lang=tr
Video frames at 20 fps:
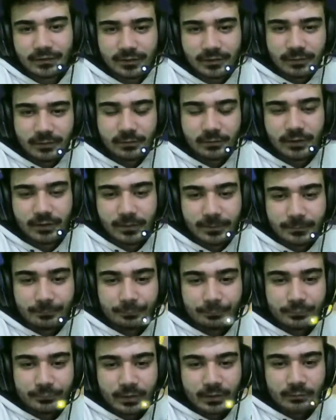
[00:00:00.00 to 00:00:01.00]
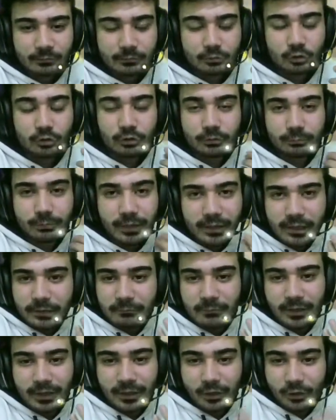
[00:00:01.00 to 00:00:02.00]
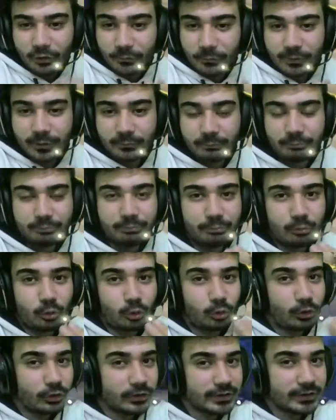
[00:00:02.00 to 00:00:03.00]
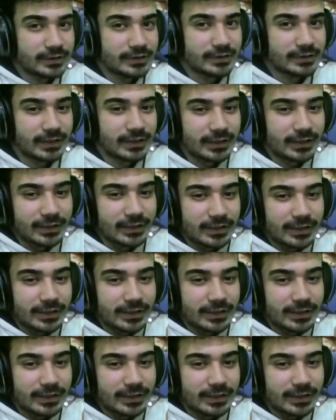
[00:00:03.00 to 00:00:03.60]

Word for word: şimdi. Çünkü ben de merak ediyorum hani son hızla